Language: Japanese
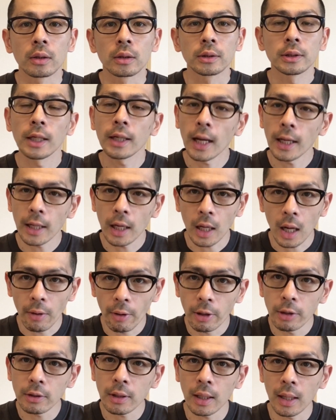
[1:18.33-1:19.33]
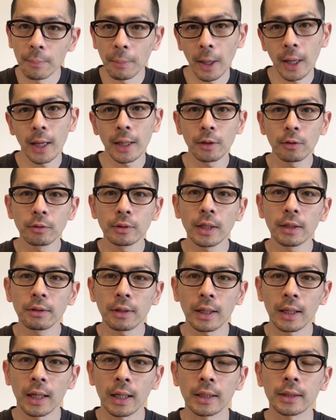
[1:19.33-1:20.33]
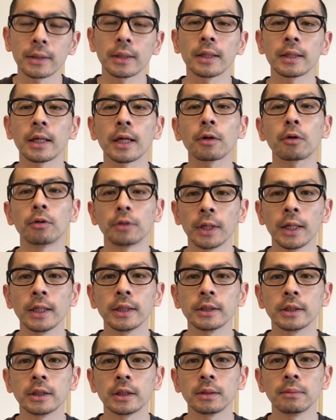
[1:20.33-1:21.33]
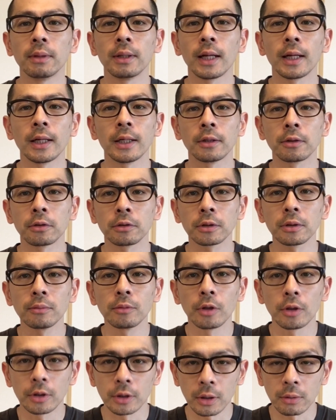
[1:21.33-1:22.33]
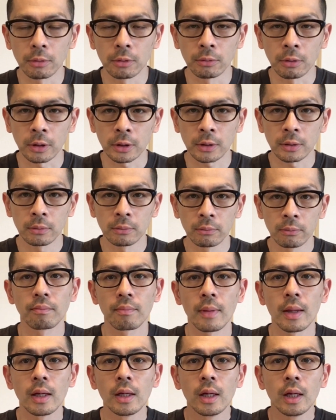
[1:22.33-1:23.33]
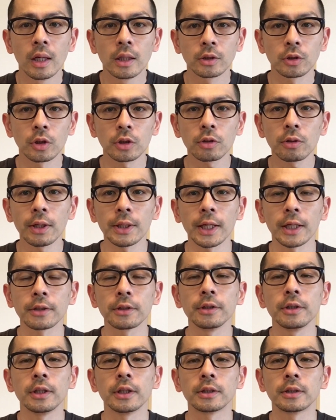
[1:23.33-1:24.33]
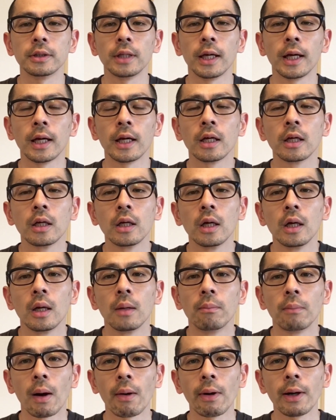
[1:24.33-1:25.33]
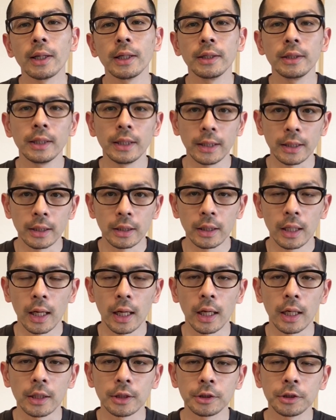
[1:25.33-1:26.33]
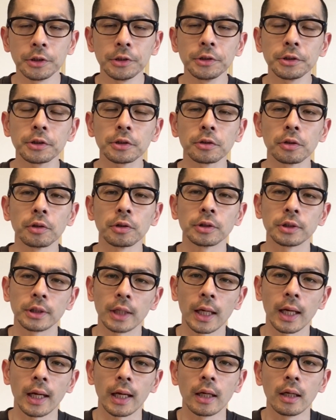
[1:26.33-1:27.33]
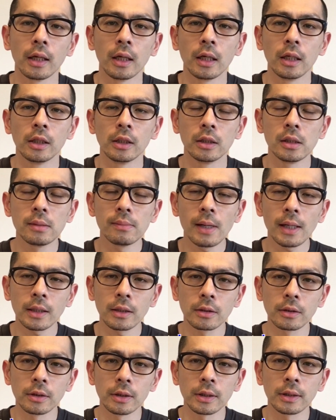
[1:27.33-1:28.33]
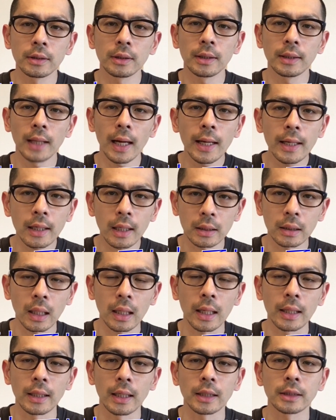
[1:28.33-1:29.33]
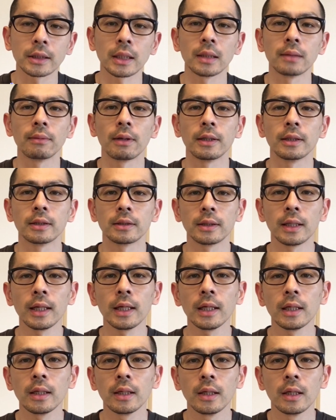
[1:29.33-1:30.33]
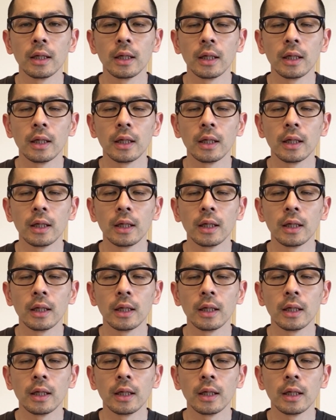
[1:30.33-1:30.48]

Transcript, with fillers: 世界が変わるからバラ色になるからって結構ね、勧められることも多いと思います。それとは逆にですね、周りに、手術をしてうまくいってない方がいらっしゃる場合ですね。